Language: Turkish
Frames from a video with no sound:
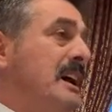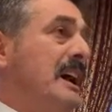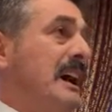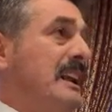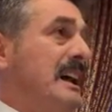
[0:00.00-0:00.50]

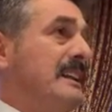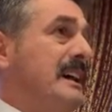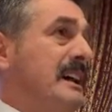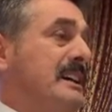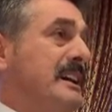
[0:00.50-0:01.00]
hala
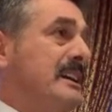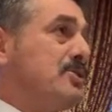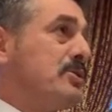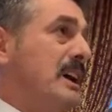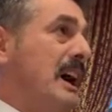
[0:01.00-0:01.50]
daha
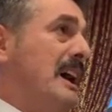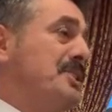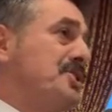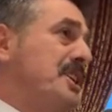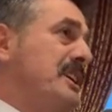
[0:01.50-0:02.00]
Karasu'da
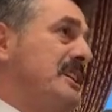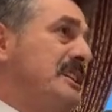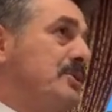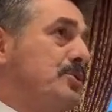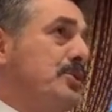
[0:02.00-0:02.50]
aynı
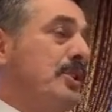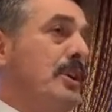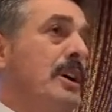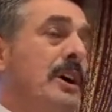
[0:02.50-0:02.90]
şekilde duruyor.